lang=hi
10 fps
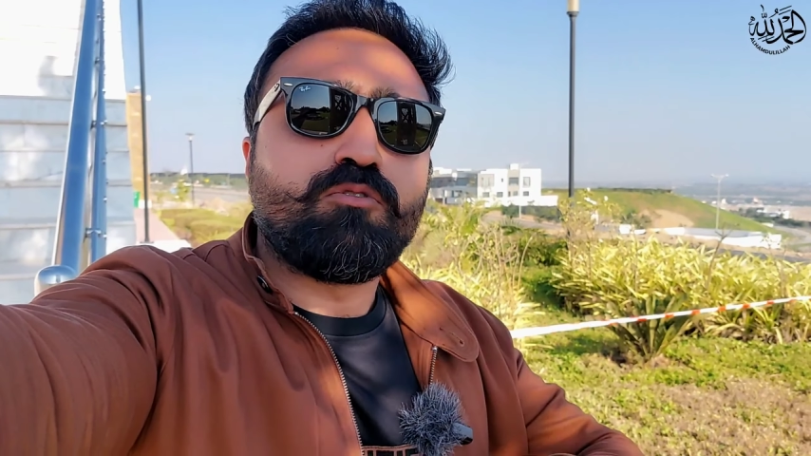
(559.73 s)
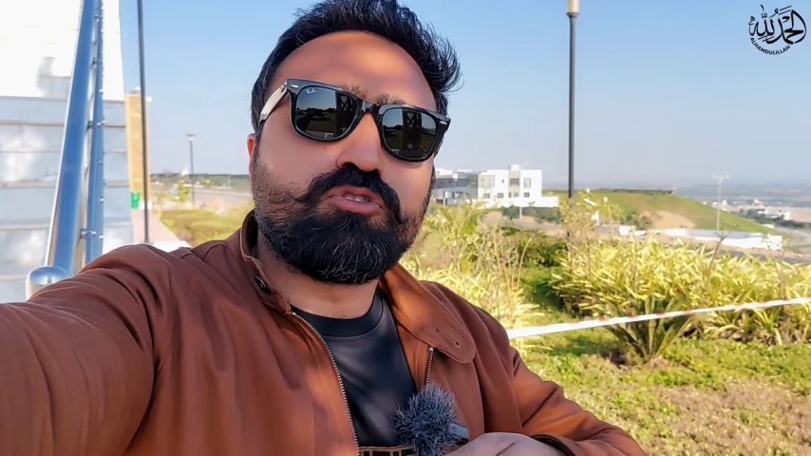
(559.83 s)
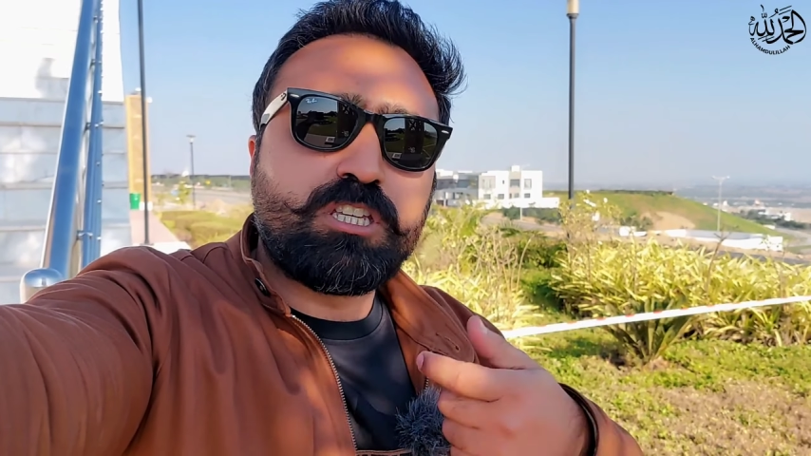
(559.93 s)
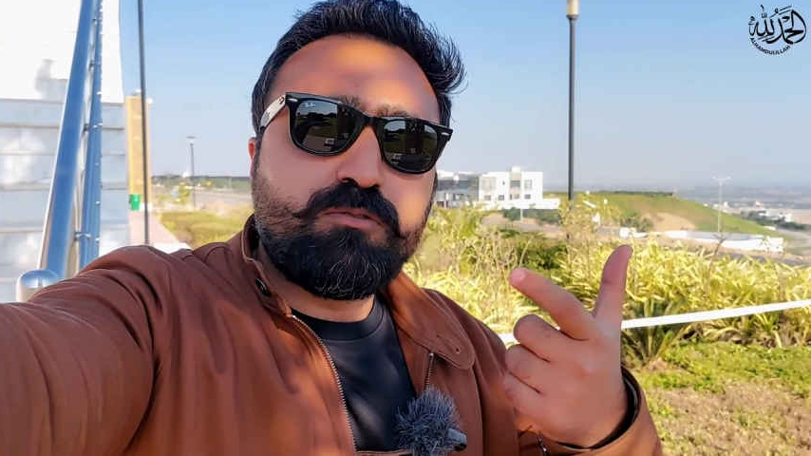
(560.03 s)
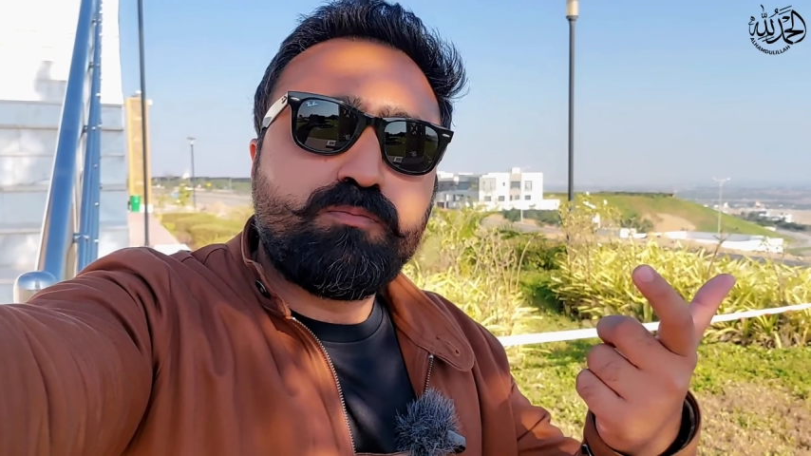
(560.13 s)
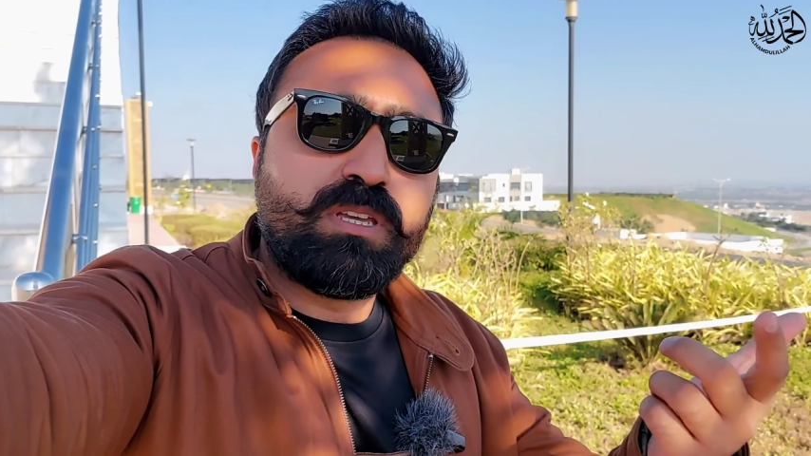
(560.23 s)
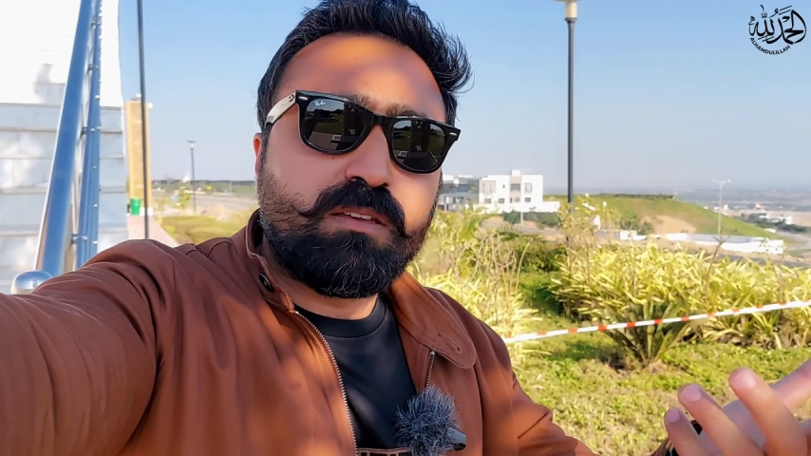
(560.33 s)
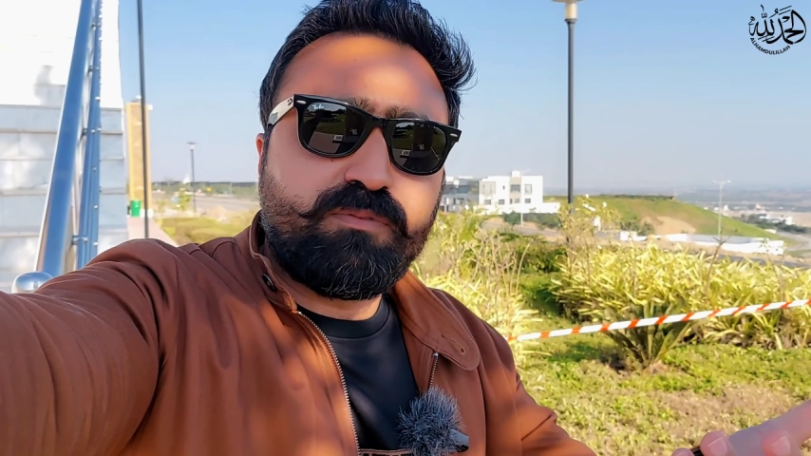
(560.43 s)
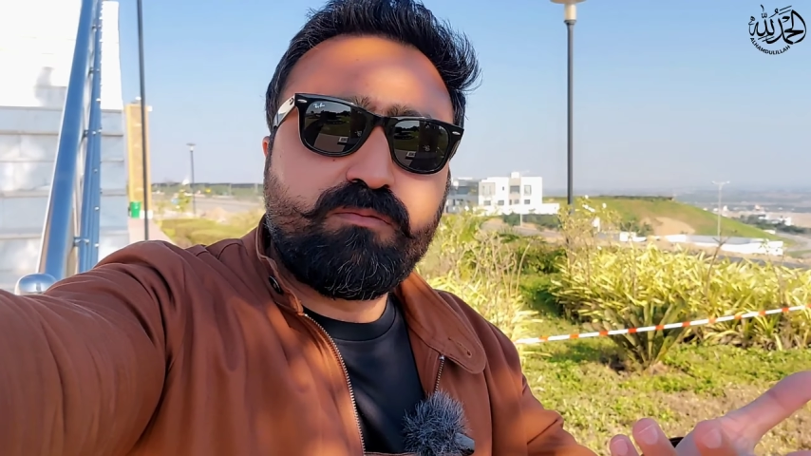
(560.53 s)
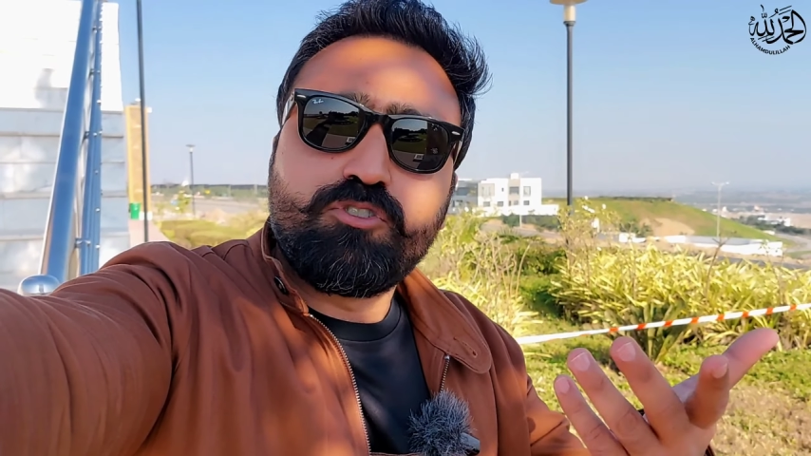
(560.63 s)
उसकी
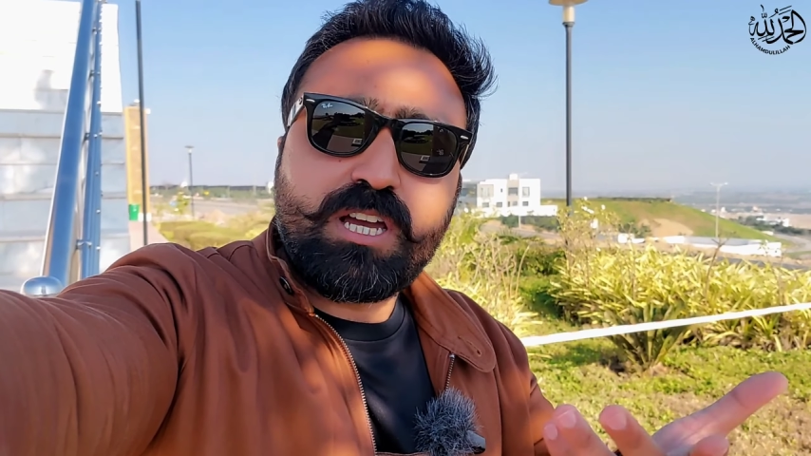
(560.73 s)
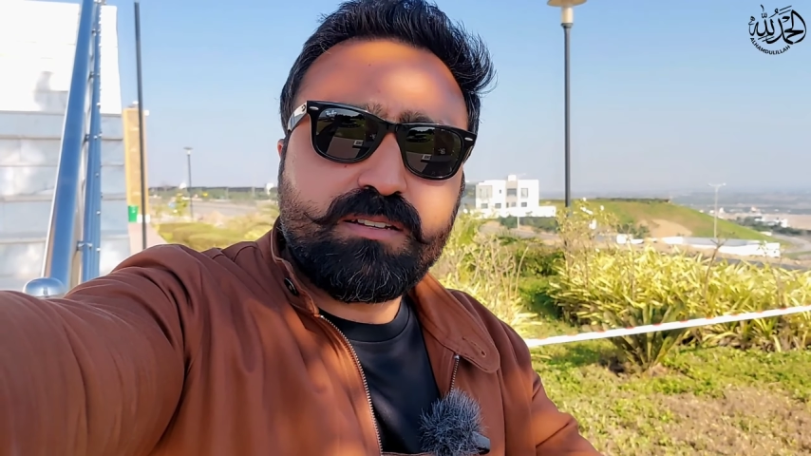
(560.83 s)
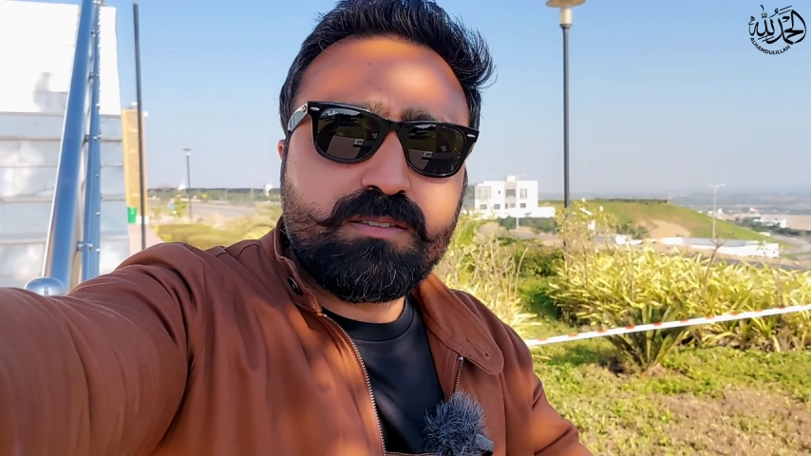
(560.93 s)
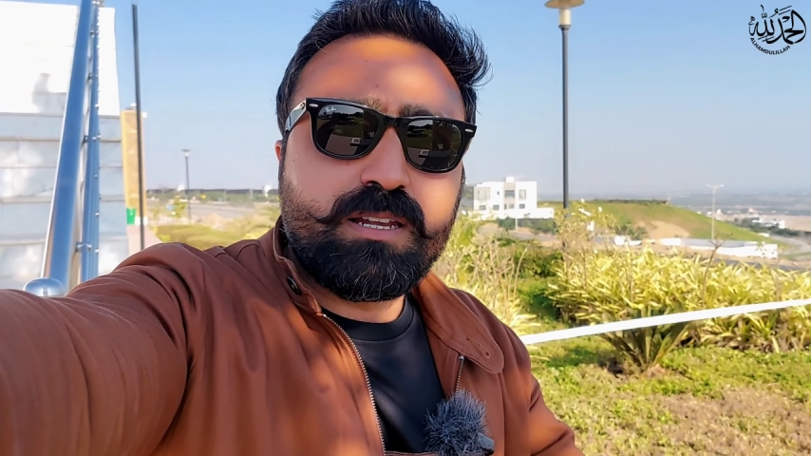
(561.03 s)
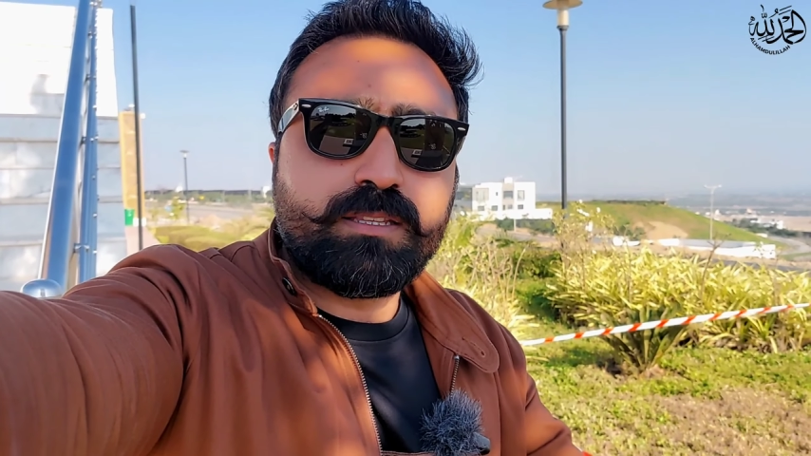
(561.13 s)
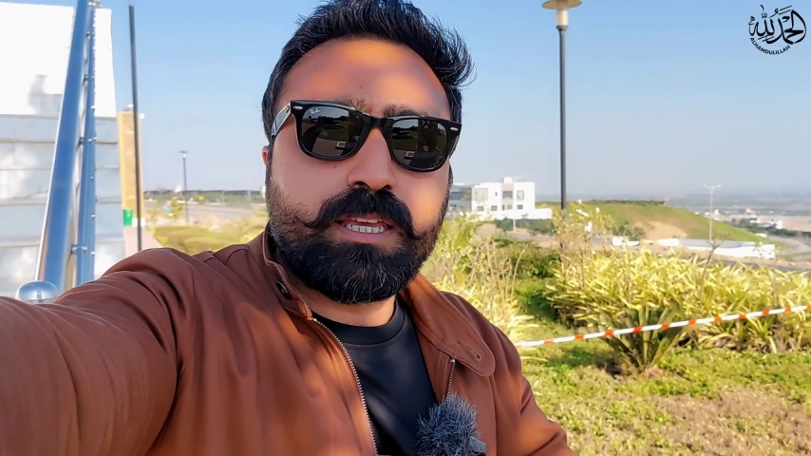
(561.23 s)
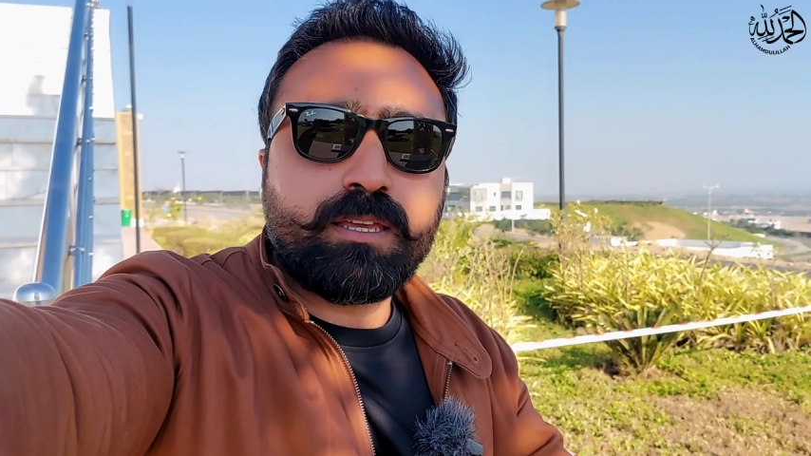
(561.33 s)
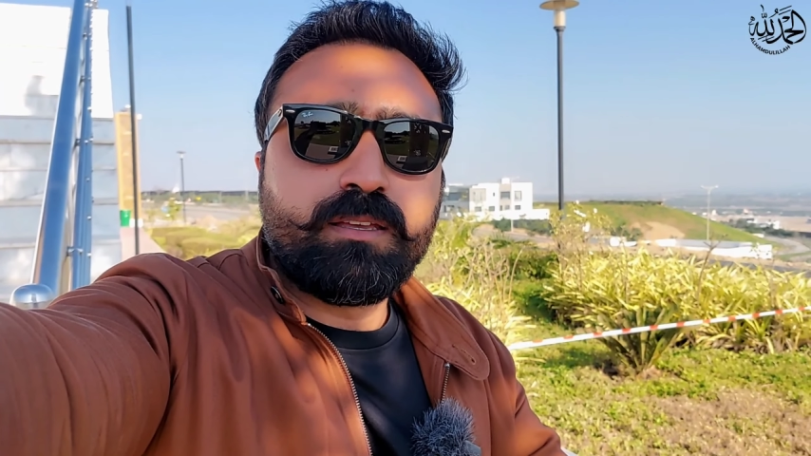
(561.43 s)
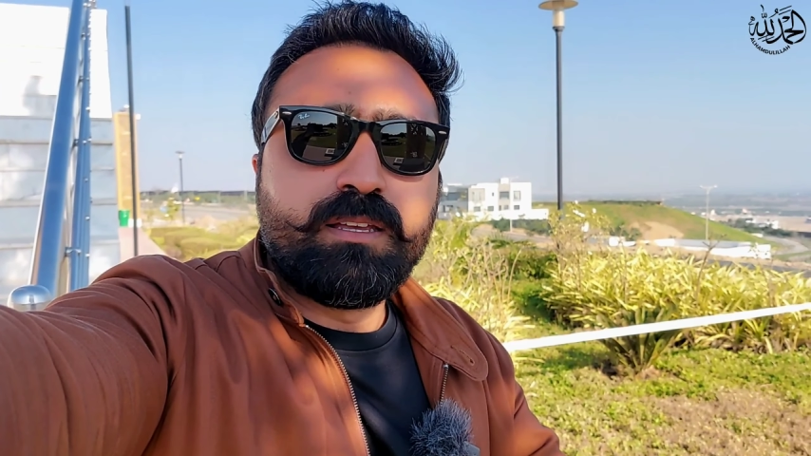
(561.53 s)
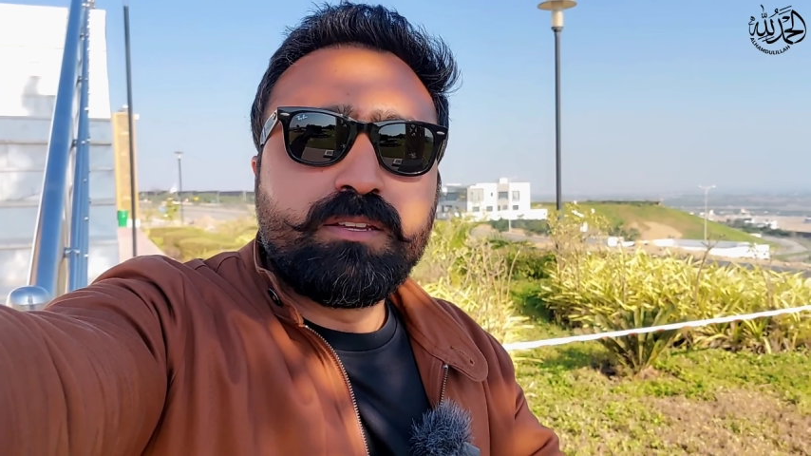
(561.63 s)
फिर वो चार्जेस लेते हैं